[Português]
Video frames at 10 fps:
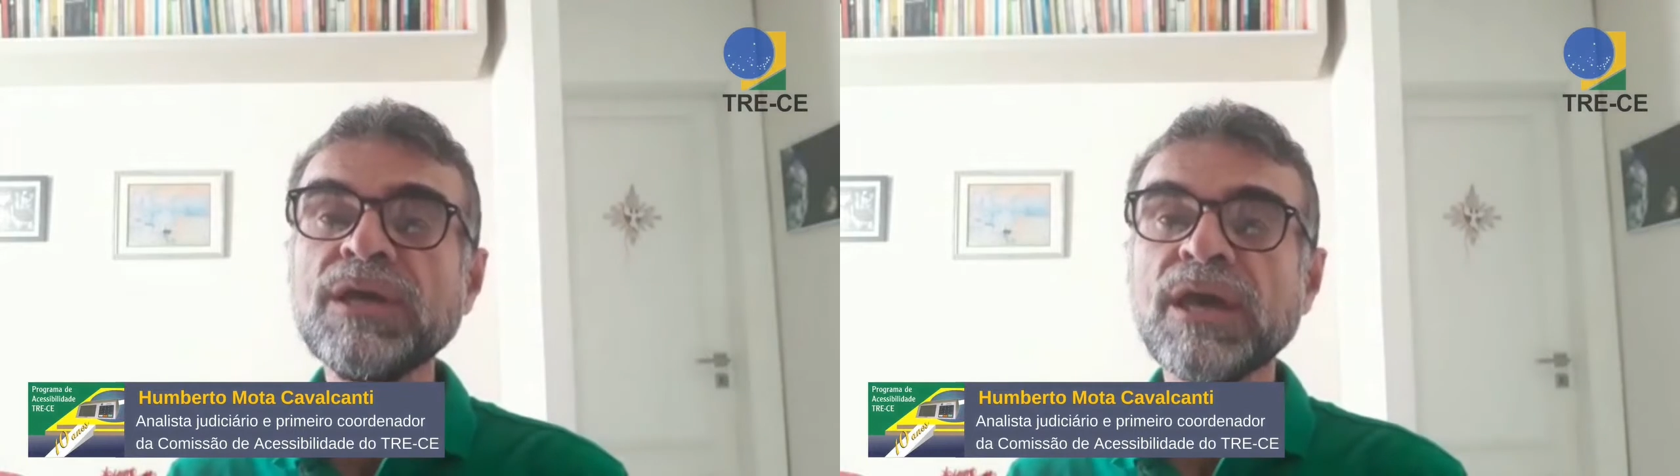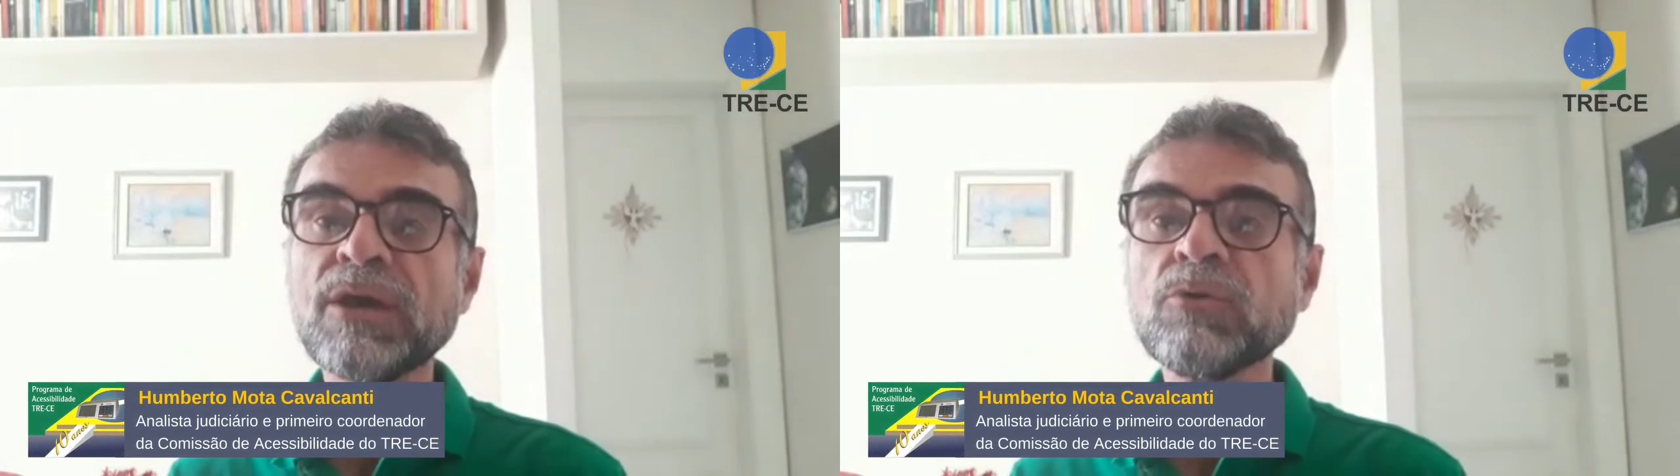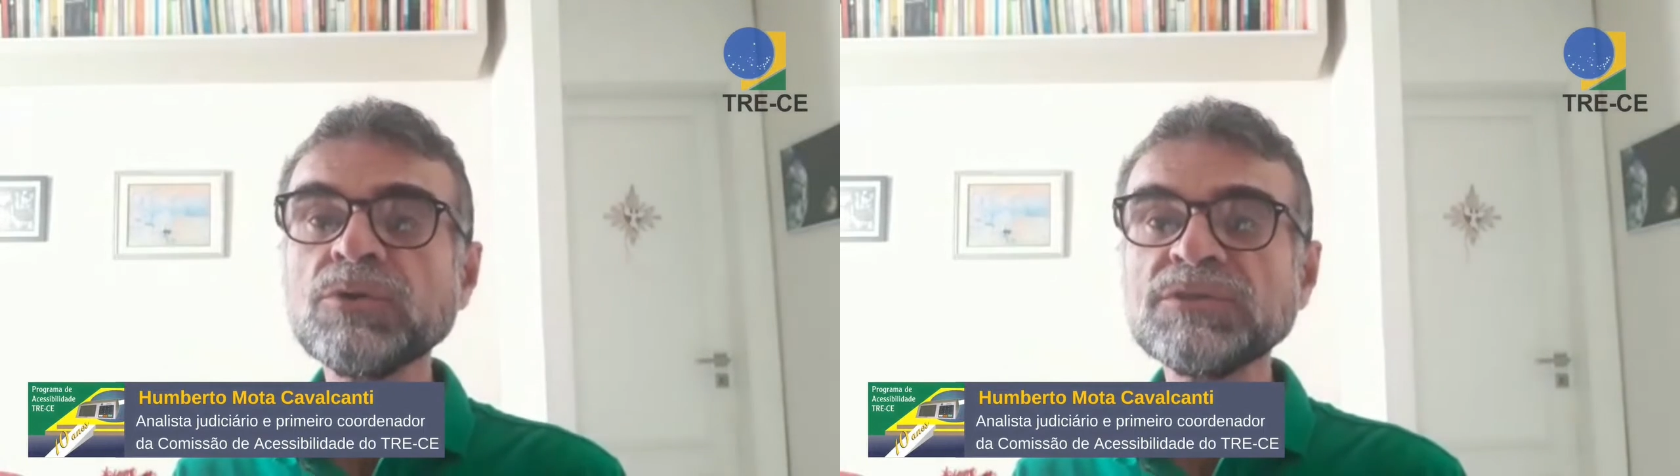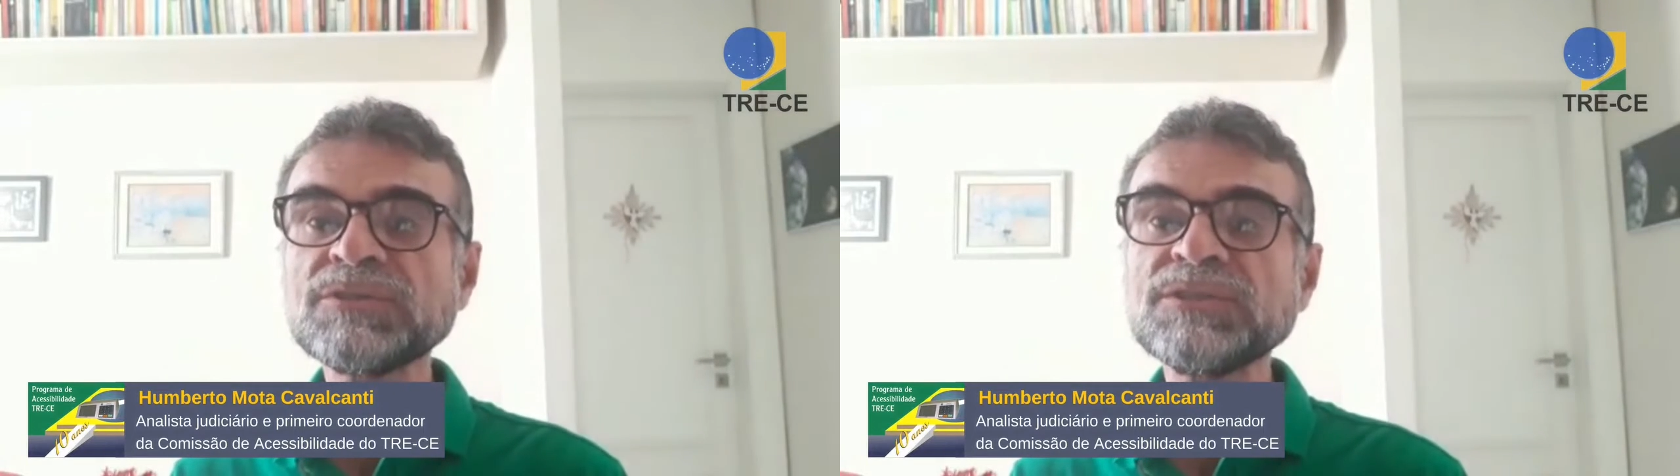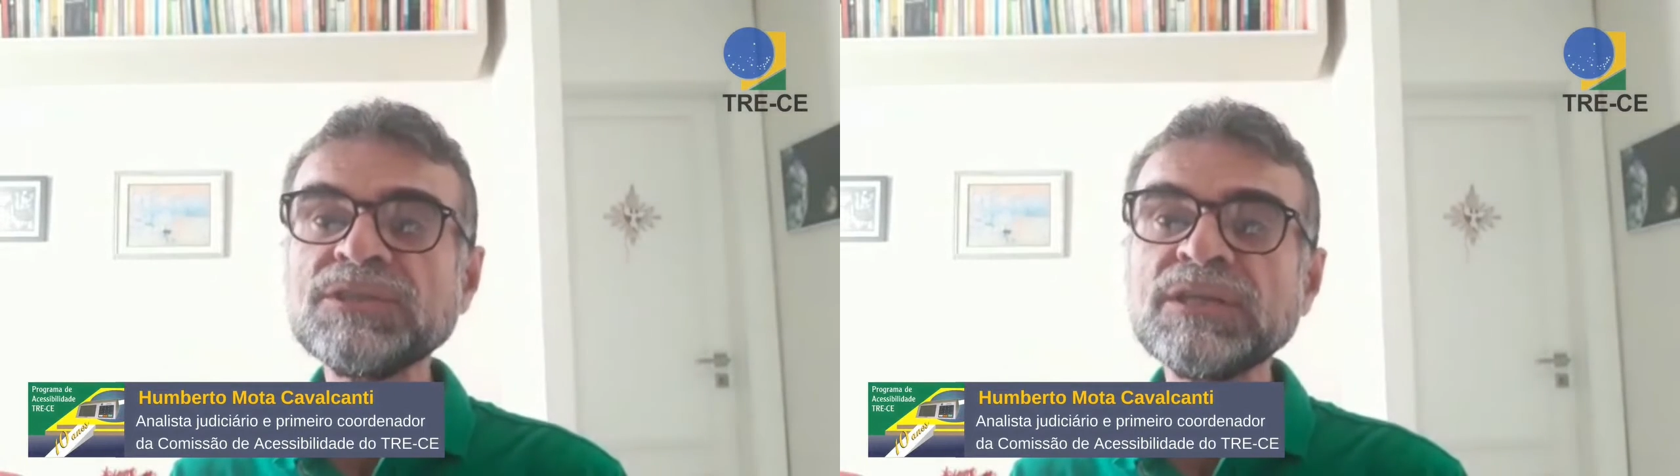
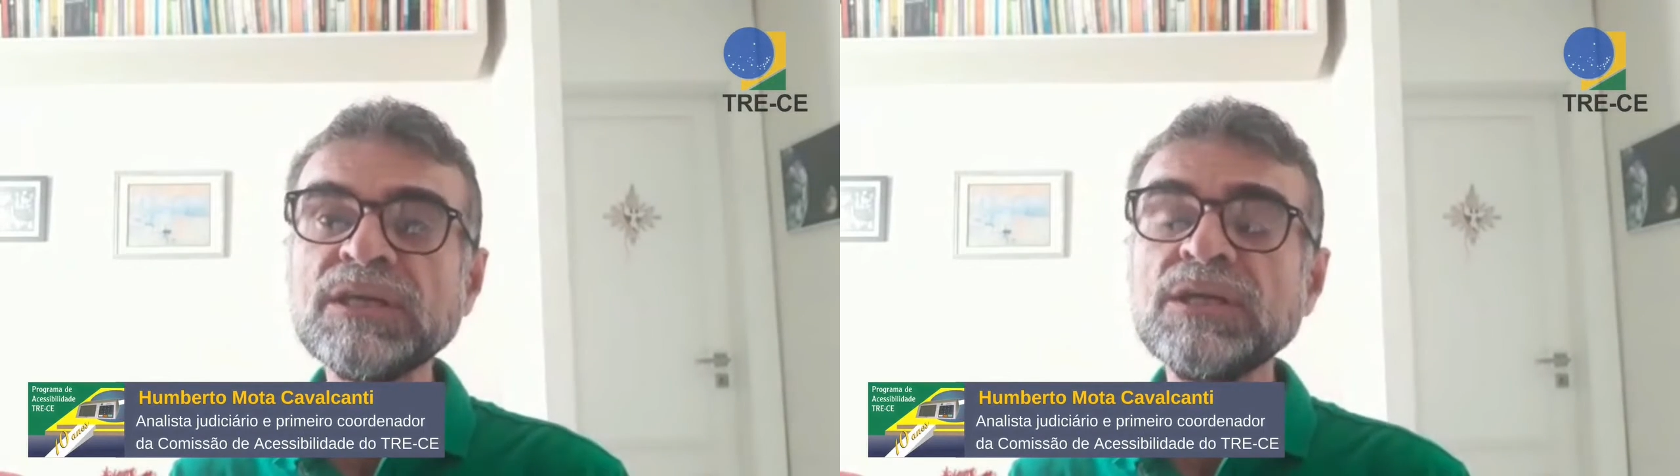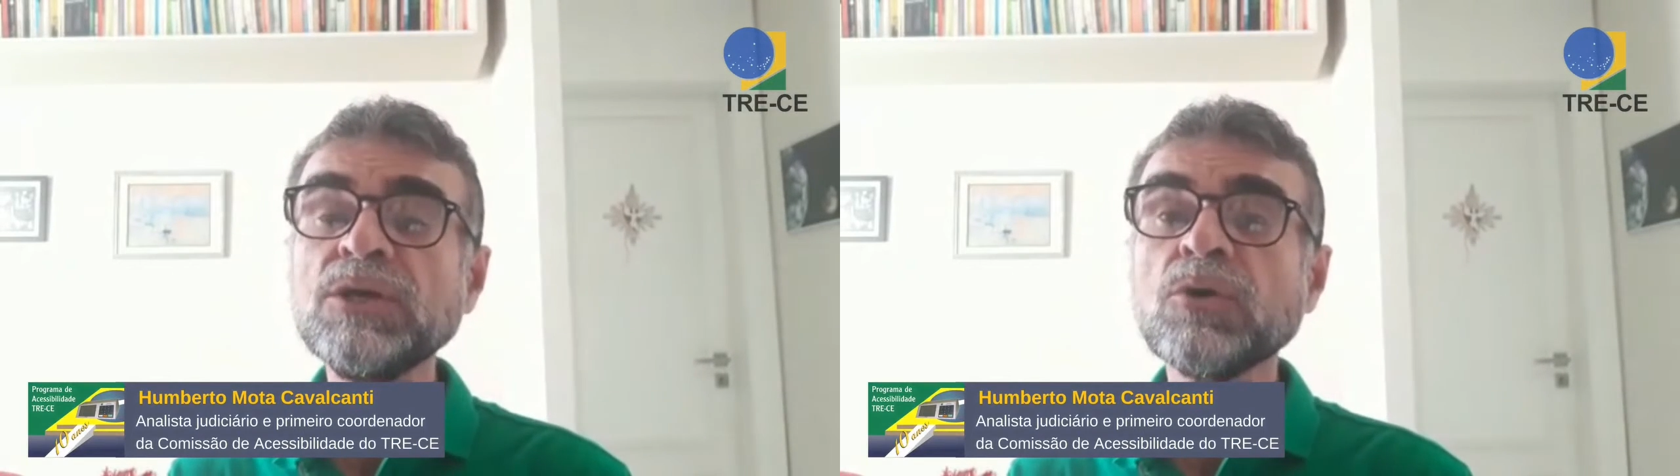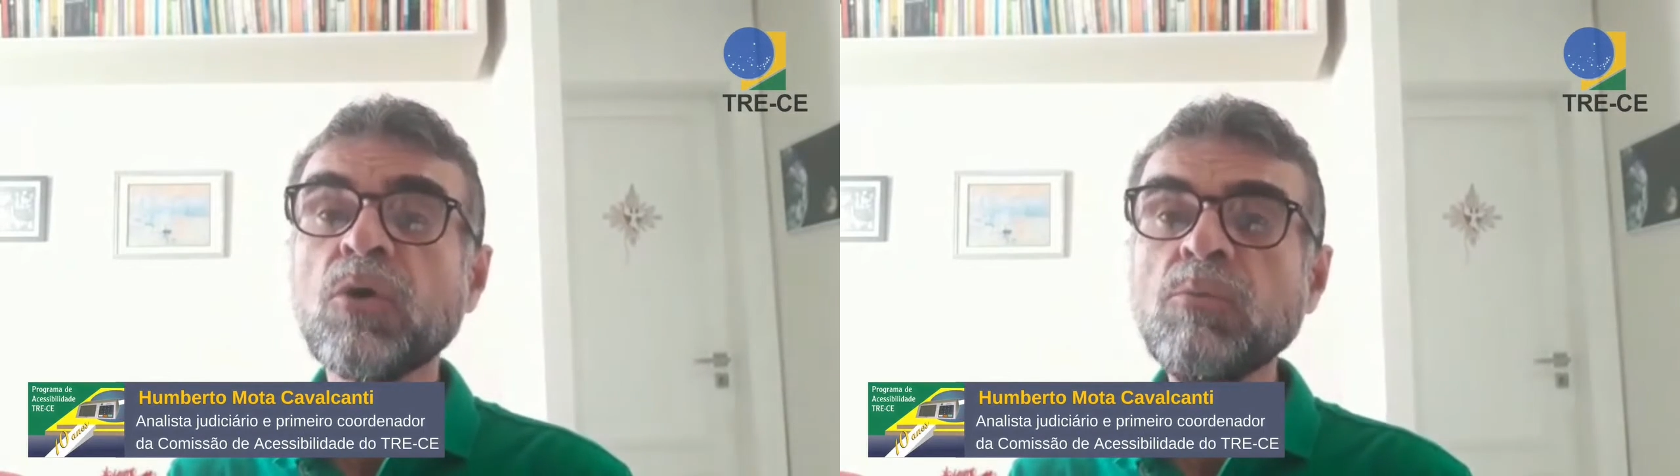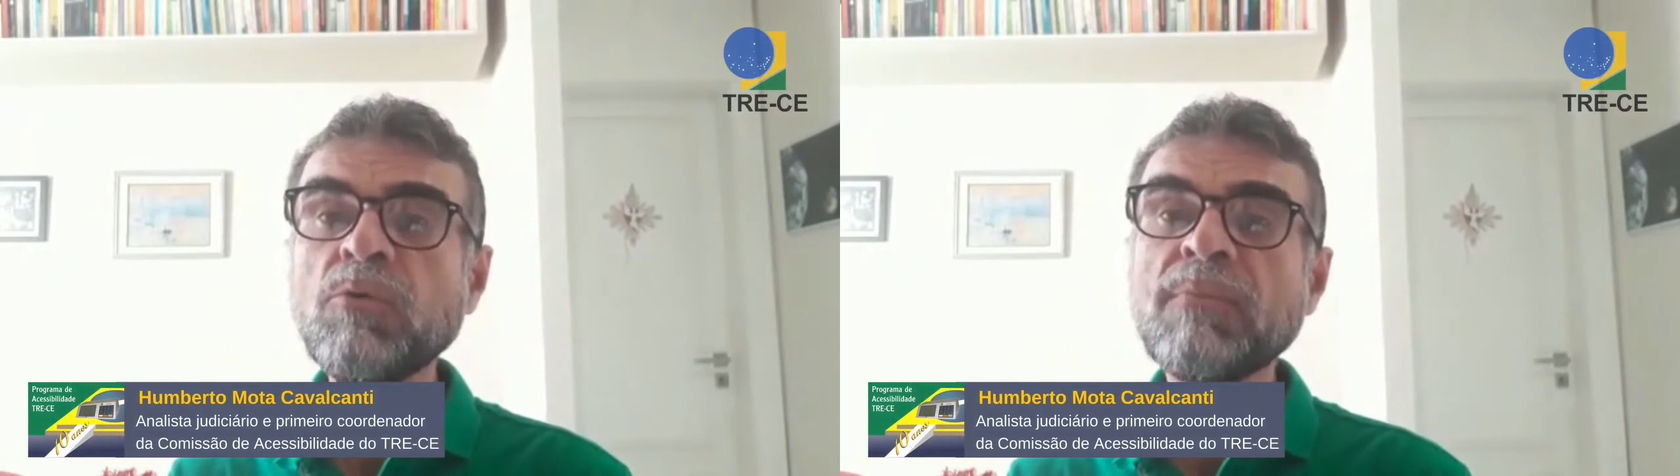reconhecida como